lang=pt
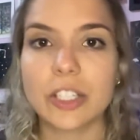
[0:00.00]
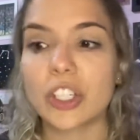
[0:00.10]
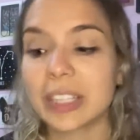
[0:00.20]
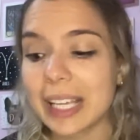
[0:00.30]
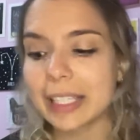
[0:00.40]
de
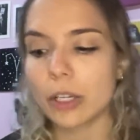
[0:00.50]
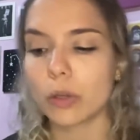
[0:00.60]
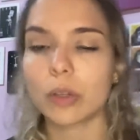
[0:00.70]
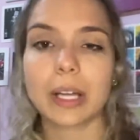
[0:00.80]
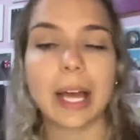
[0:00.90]
ter que
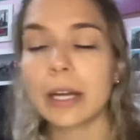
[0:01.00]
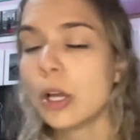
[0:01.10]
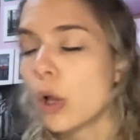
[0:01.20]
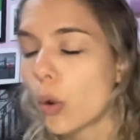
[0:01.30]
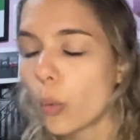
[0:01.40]
colocar
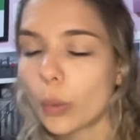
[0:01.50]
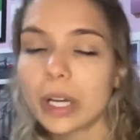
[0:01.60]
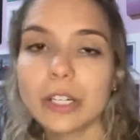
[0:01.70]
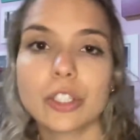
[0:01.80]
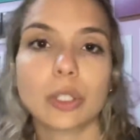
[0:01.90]
um
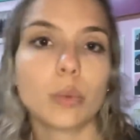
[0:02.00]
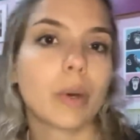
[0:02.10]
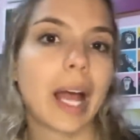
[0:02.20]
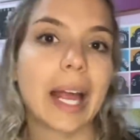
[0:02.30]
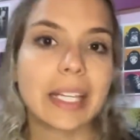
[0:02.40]
Ângelo, um
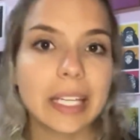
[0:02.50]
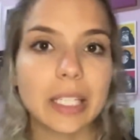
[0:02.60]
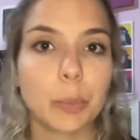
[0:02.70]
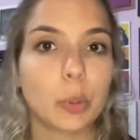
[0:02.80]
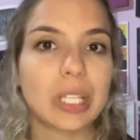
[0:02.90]

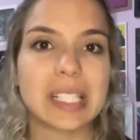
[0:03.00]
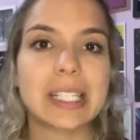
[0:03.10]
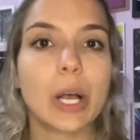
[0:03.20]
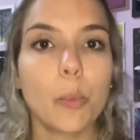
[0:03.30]
Kaique, porque são